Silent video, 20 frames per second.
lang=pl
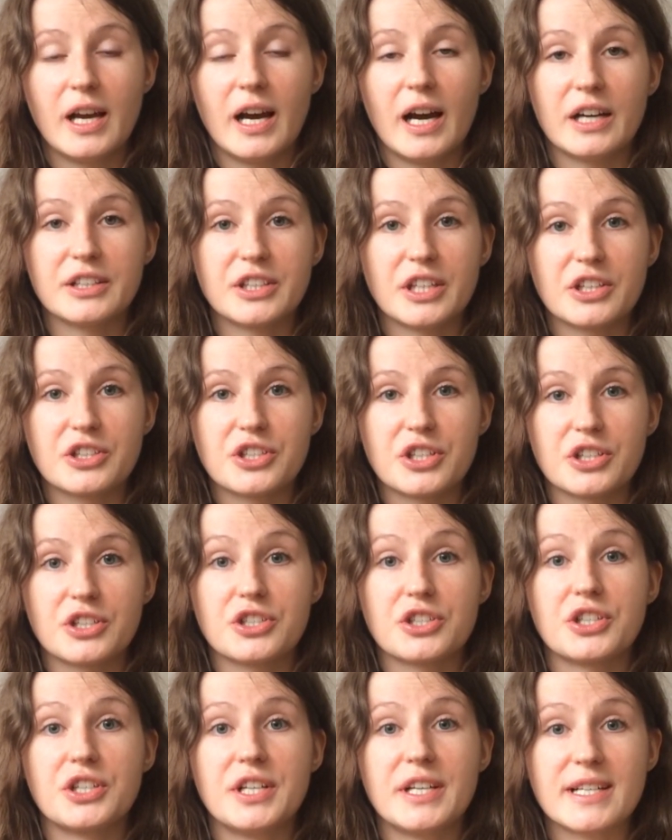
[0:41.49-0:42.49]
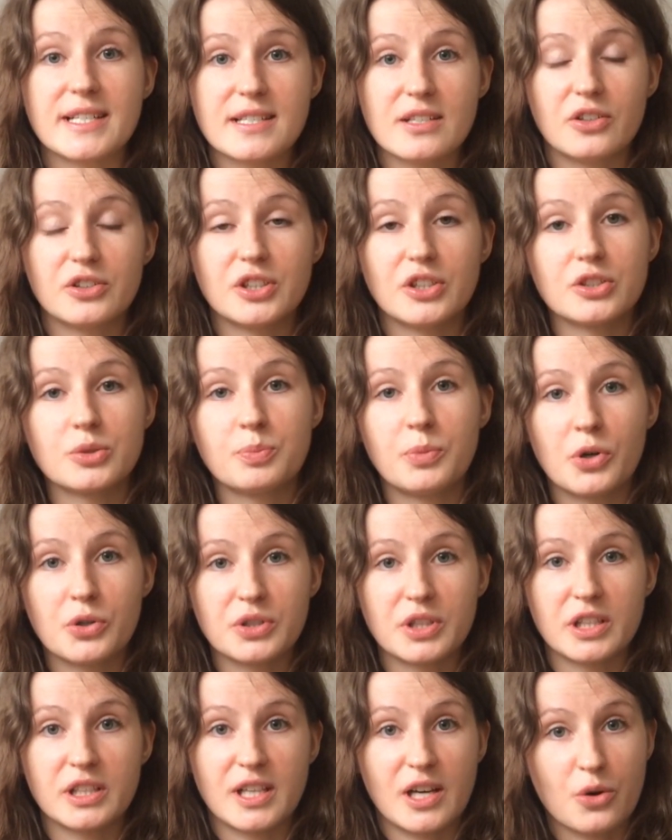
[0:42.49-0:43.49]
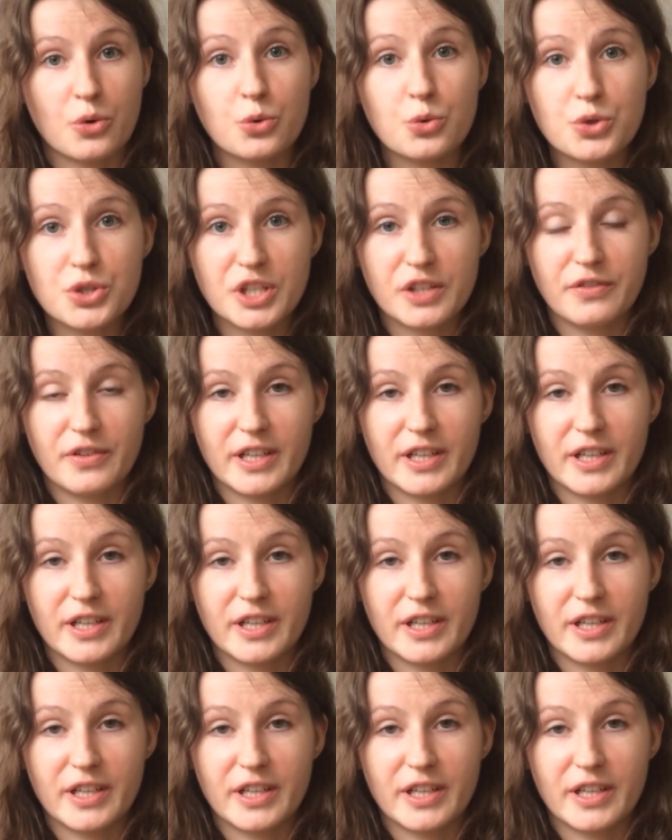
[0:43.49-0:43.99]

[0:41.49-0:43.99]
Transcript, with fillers: a także czy jest ona odporna na różne